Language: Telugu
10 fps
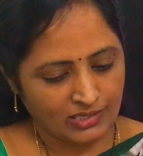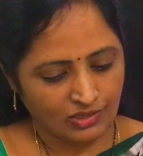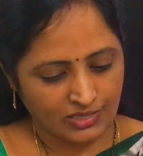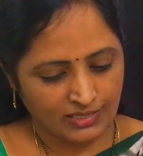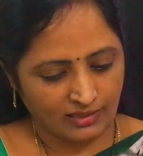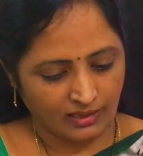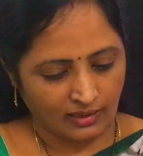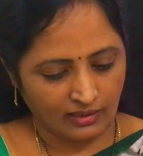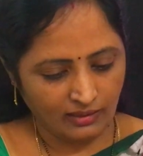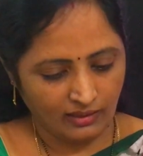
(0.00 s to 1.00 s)
నుంచి
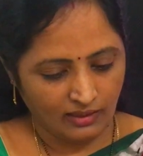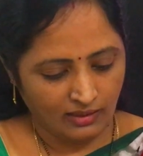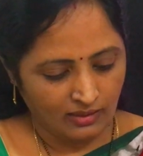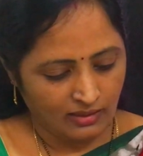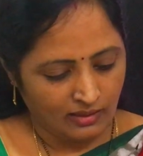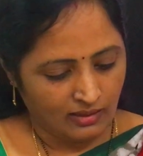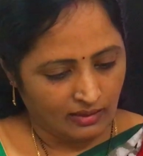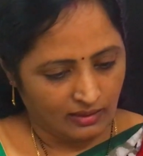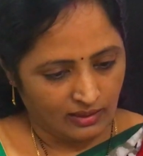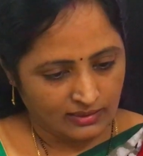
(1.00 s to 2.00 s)
వచ్చిందండి
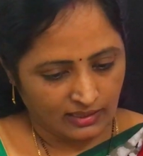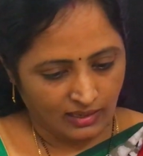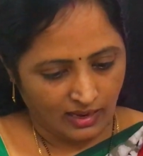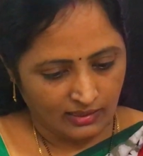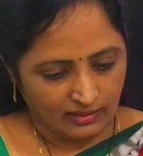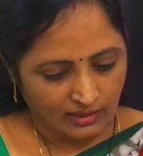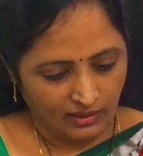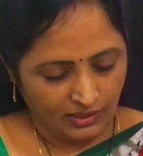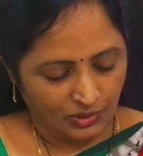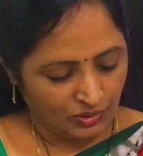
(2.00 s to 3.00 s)
నిజంగా అయితే
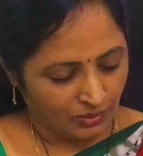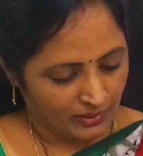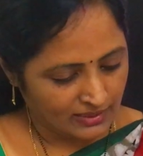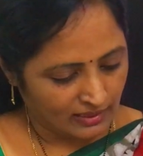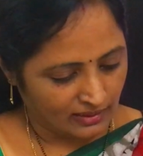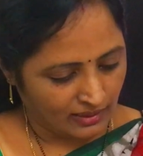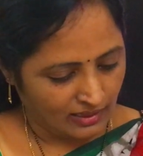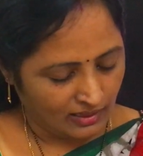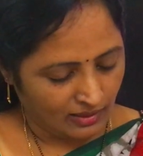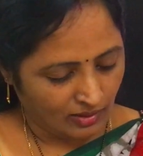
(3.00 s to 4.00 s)
యూట్యూబర్స్
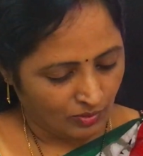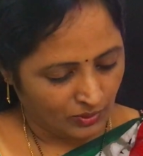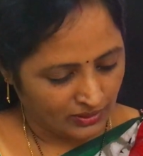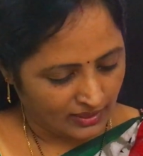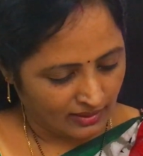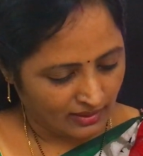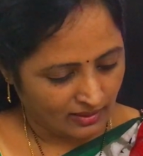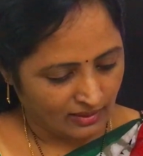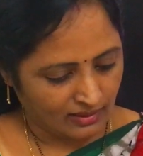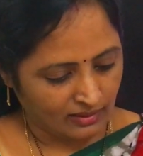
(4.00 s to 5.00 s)
అందరికీ కొత్తగా
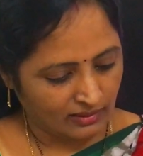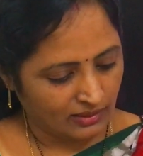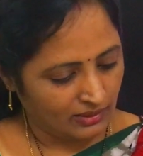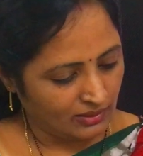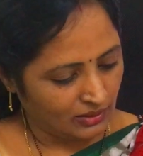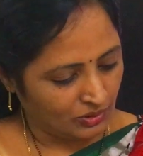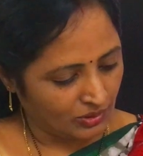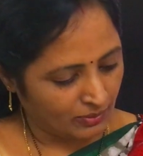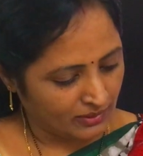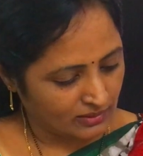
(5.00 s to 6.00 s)

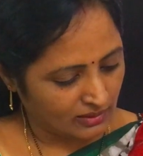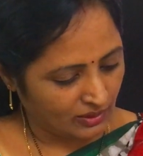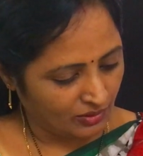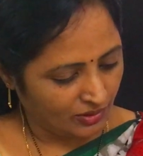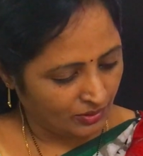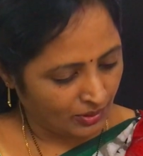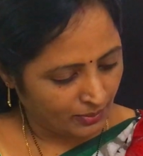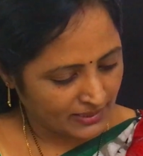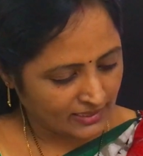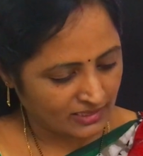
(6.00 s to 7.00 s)
యూట్యూబర్స్ న్యూ
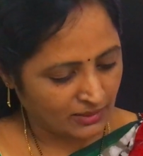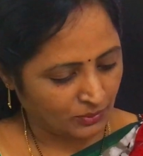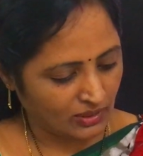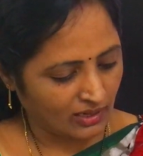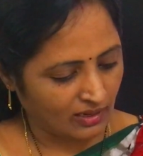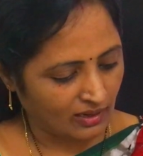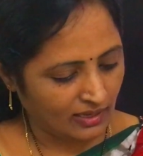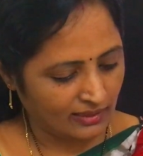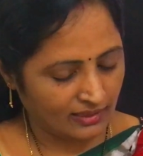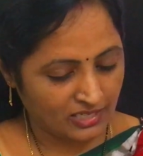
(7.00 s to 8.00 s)
యూట్యూబర్స్కి చెప్తున్నానండి
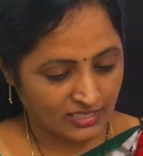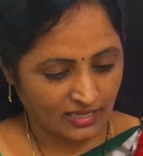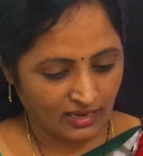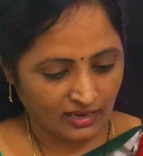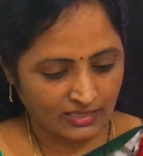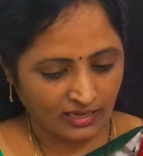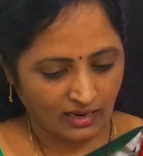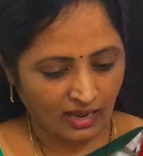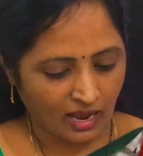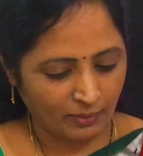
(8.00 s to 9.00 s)
ఇదైతే చాలా
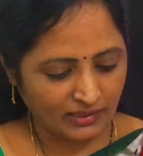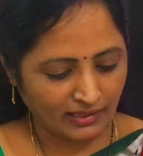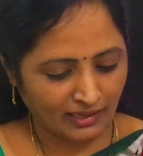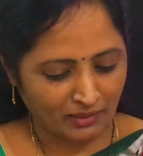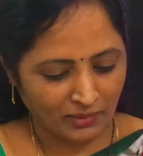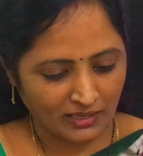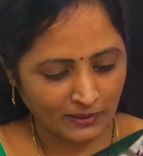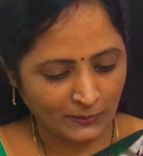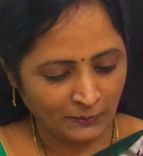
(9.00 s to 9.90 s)
చాలా హ్యాపీ థింగ్ అనమాట